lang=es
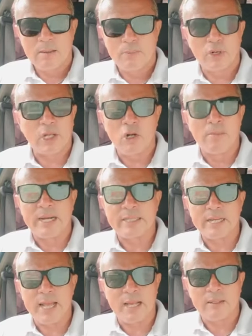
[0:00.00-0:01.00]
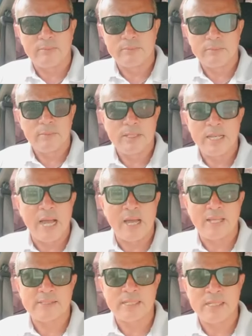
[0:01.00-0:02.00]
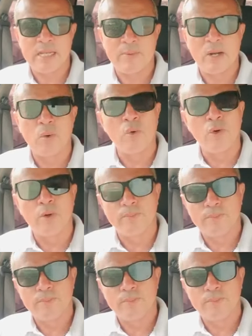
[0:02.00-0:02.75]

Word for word: Porque lo material, nada se lleva a uno.